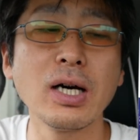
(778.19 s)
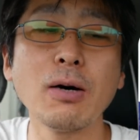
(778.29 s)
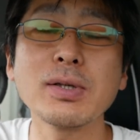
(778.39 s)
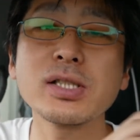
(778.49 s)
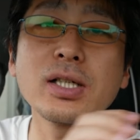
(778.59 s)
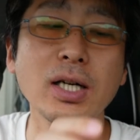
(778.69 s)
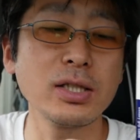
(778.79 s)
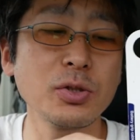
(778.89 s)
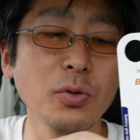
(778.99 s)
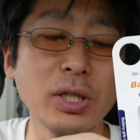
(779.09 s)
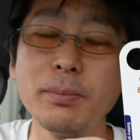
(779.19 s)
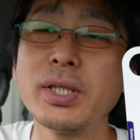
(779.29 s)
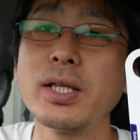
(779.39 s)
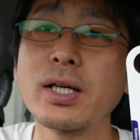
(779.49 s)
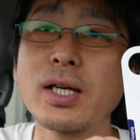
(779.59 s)
合わせ買い商品
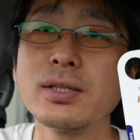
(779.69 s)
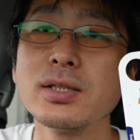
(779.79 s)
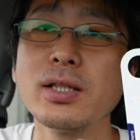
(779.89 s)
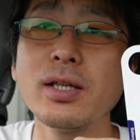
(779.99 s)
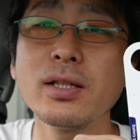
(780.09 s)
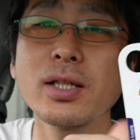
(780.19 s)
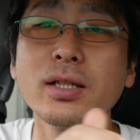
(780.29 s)
みたいな感じでね、